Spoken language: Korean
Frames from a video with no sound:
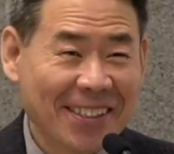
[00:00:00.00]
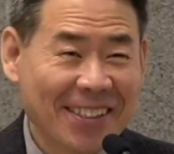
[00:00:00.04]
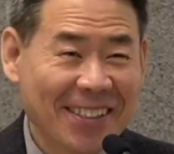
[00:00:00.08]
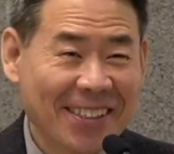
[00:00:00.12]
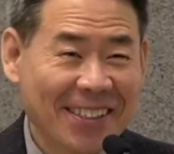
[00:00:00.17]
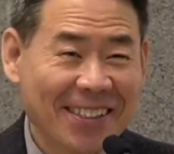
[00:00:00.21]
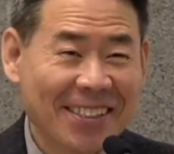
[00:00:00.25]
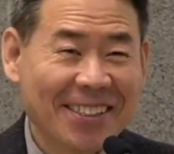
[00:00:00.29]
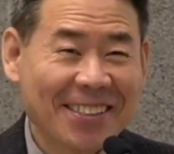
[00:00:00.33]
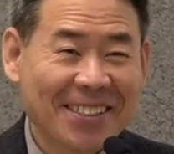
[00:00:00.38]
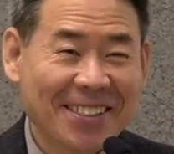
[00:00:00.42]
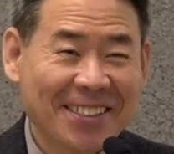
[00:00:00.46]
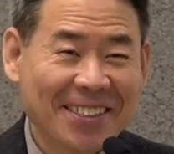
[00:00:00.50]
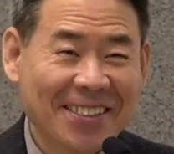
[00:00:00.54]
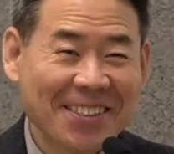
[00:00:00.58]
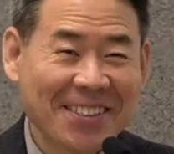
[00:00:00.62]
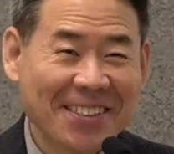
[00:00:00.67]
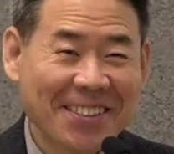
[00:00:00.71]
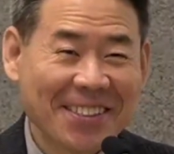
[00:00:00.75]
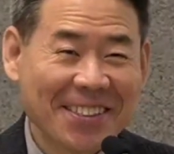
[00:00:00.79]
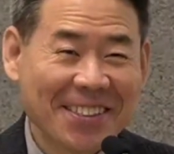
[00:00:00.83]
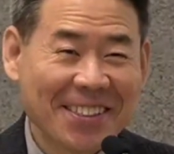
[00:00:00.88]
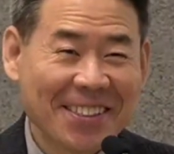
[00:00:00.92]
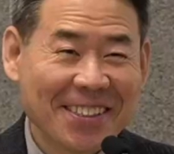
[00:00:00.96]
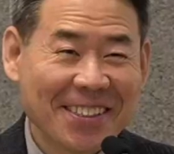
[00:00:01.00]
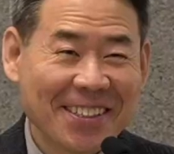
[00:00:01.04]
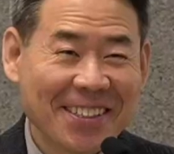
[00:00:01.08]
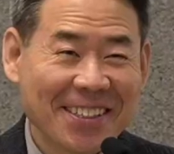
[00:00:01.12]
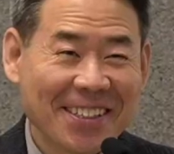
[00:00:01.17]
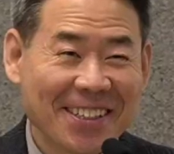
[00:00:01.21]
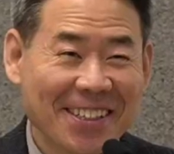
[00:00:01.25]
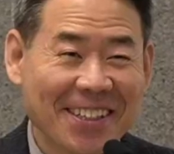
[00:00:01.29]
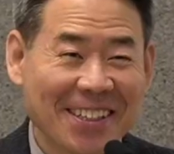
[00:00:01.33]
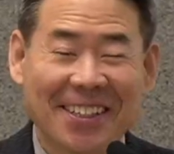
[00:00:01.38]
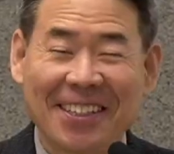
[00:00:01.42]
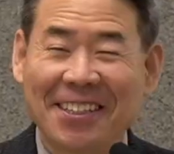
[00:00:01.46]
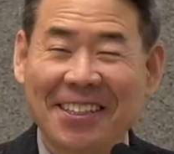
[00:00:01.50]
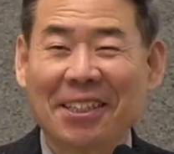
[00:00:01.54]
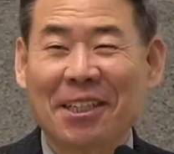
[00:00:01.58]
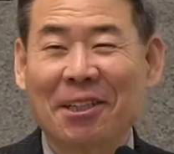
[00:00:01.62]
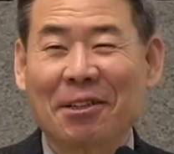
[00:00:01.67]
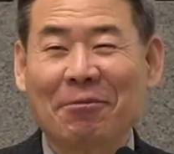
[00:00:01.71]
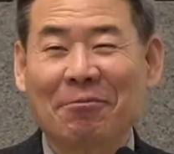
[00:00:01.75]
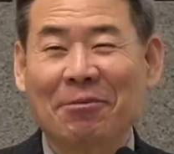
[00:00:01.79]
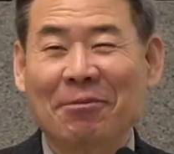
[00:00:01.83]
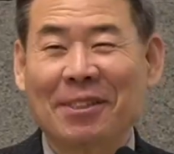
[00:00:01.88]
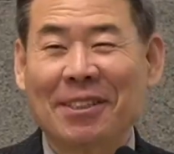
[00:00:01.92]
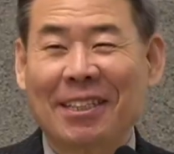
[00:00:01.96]
그렇죠? 아,
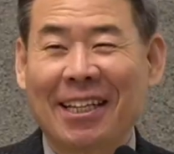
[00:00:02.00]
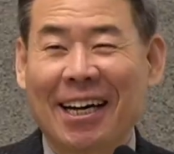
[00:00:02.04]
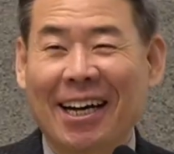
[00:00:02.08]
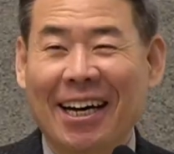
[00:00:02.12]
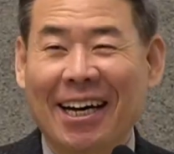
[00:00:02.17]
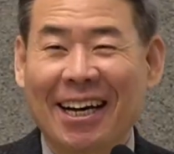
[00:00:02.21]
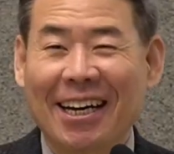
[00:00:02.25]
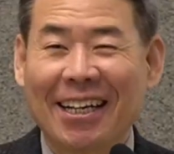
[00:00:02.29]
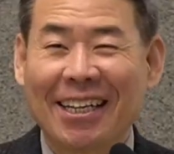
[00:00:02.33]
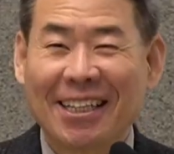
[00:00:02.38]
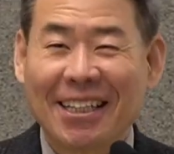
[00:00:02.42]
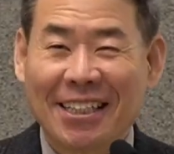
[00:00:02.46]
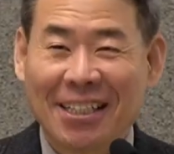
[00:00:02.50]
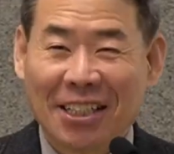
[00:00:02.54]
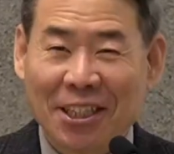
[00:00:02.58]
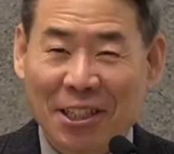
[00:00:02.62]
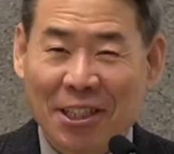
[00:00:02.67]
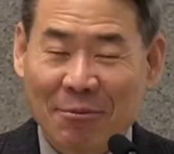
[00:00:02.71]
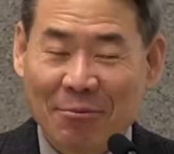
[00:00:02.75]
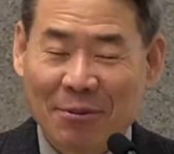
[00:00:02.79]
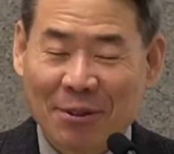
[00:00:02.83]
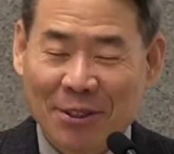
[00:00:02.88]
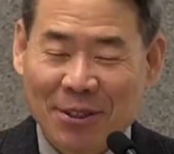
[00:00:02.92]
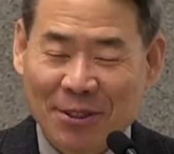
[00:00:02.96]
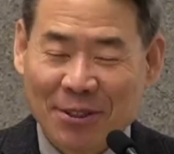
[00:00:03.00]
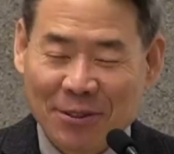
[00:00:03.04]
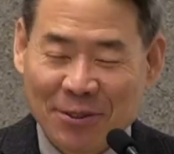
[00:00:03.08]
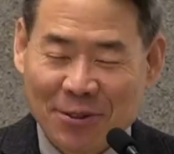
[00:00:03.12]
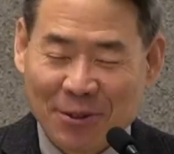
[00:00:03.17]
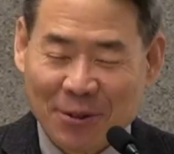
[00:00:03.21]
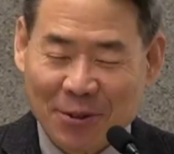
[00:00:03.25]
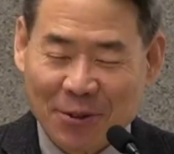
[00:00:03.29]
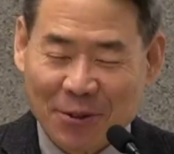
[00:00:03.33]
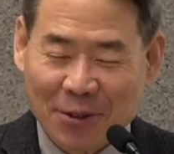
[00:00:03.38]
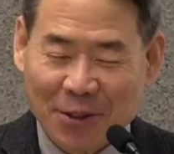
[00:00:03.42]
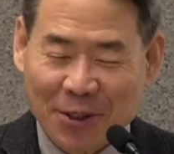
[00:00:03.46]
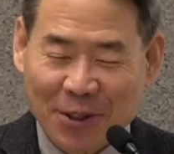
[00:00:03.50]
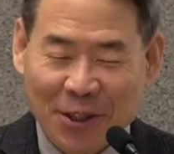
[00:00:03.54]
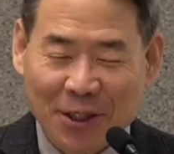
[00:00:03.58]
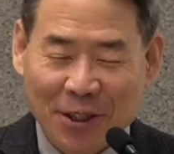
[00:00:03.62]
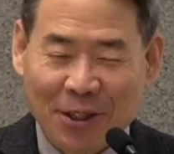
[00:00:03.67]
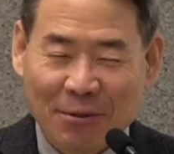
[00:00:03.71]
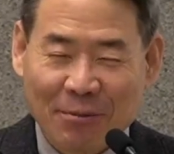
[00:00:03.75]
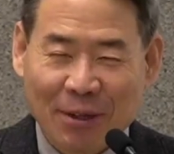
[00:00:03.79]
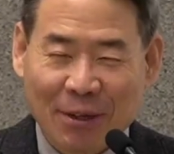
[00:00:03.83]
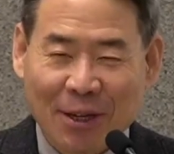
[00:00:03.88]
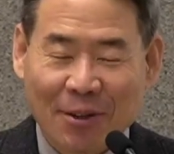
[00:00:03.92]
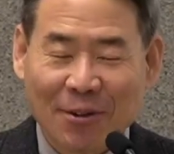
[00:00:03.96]
여러분들 다 여러분 스스로도
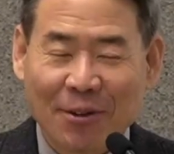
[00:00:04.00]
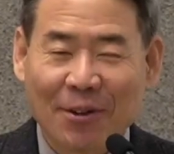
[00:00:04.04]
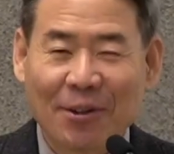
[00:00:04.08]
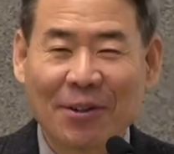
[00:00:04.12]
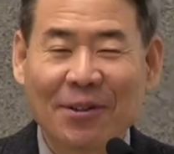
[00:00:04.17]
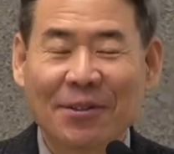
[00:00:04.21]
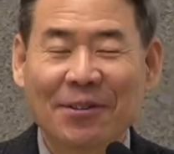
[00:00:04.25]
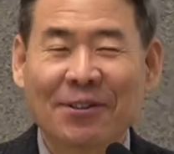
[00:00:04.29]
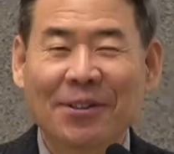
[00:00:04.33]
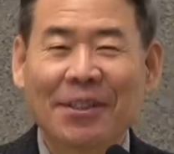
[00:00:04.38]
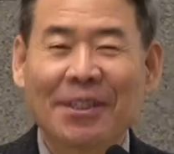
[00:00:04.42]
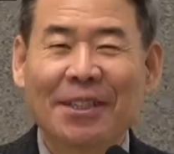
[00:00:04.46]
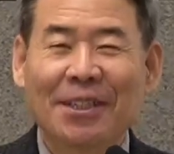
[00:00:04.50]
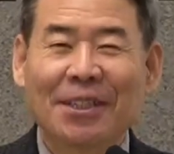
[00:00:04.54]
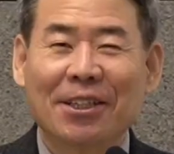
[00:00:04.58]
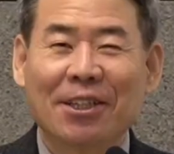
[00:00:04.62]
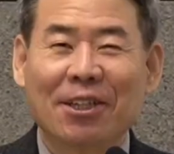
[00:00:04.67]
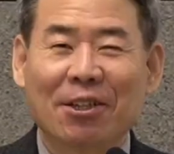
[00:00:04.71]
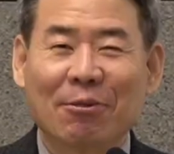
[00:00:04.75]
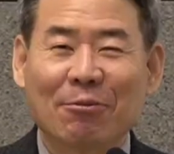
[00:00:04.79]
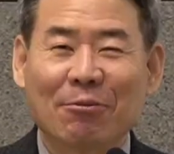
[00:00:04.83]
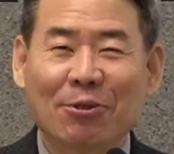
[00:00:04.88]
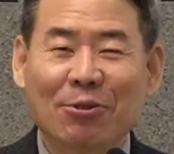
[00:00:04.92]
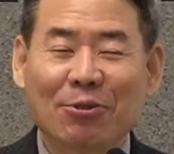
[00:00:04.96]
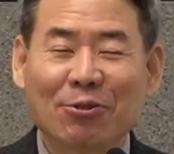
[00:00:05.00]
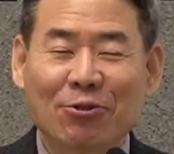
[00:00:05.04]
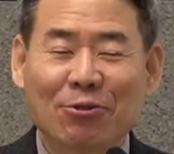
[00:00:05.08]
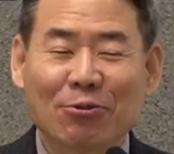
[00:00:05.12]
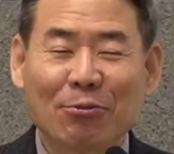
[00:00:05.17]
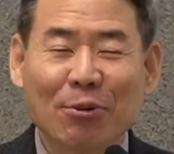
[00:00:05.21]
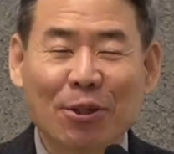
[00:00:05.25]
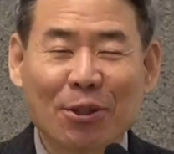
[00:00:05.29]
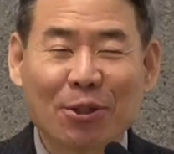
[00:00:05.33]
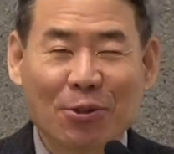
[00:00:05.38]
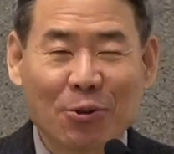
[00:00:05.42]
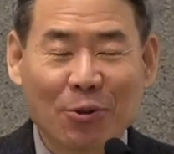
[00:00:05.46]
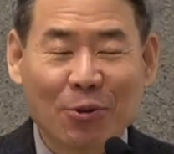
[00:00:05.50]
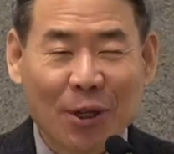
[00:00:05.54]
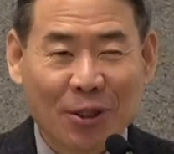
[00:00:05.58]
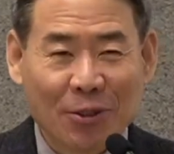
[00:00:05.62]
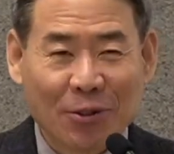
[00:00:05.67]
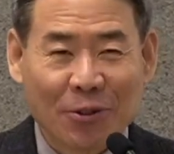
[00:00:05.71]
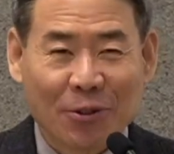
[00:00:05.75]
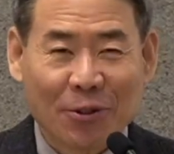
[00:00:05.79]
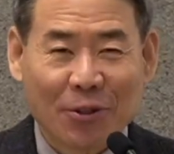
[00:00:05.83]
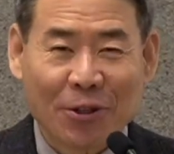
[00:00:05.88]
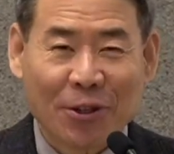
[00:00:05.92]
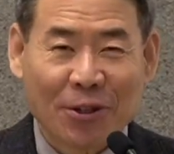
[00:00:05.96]
경험하고 여러분 주변을
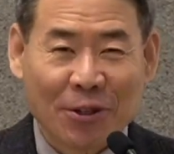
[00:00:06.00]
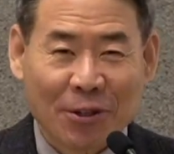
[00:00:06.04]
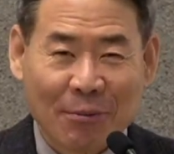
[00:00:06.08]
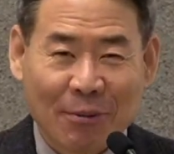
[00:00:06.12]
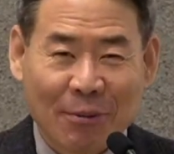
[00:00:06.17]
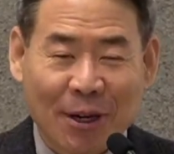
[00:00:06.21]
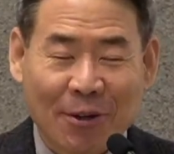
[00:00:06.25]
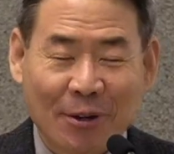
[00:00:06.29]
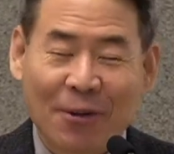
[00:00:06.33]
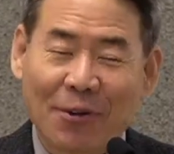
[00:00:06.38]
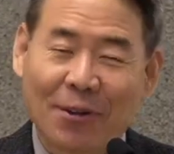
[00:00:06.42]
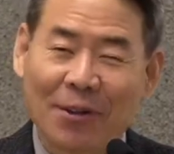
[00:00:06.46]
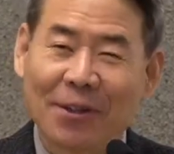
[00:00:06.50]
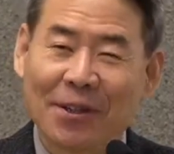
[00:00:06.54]
통해서도 경험하고